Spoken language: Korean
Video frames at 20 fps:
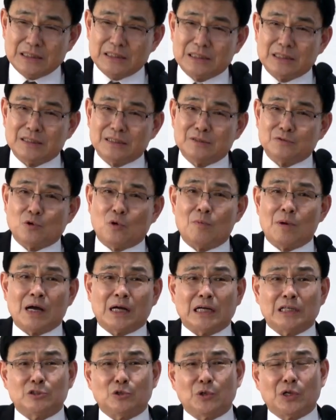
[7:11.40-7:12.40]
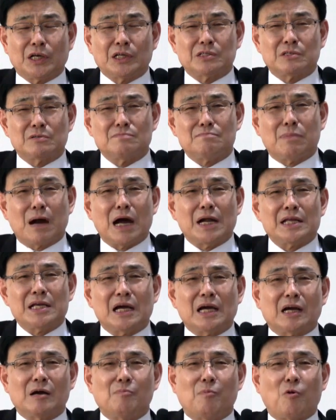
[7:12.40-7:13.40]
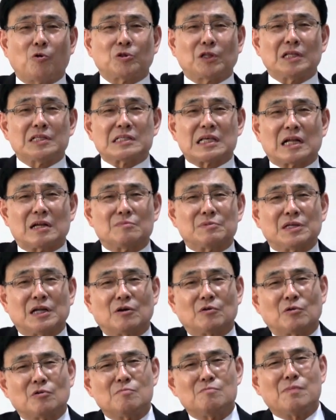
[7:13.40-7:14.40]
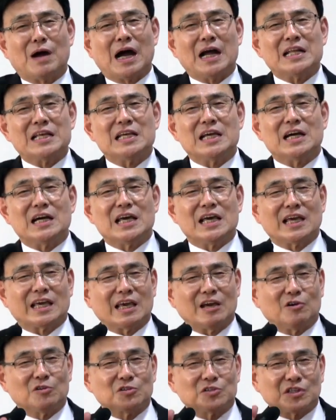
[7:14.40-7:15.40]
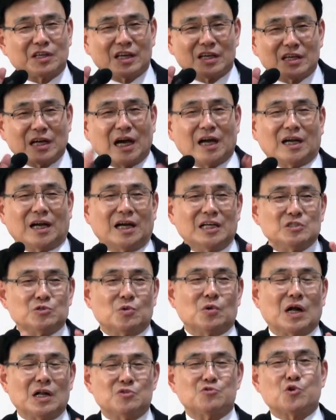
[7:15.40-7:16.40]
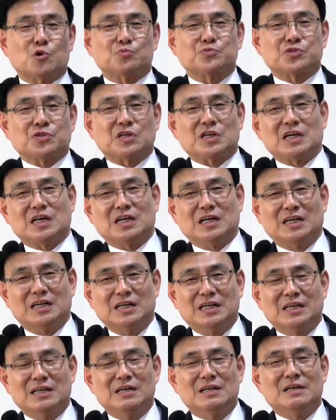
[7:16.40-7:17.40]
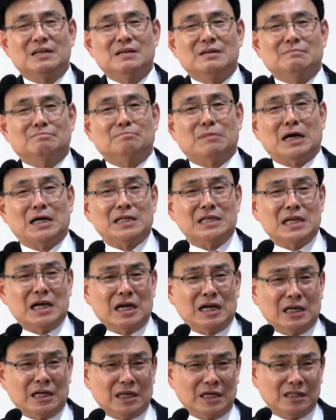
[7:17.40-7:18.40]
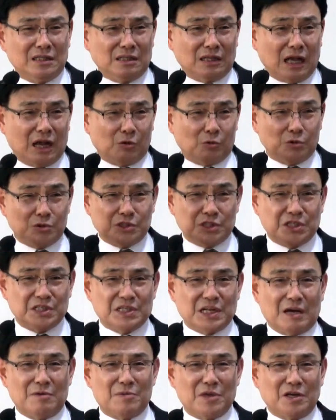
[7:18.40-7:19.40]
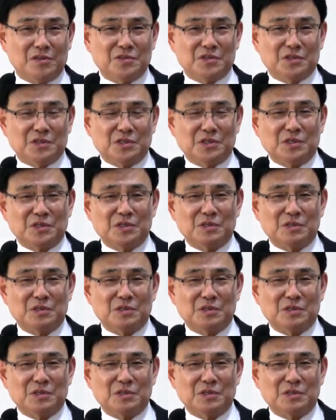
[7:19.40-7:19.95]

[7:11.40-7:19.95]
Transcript: 지금 로마 카톨릭에서는 마리아가 복된 사람이라고 하러고 마리아에게 어떻게 가까이 좀 갈 수 없을까? 마리아하고 친하면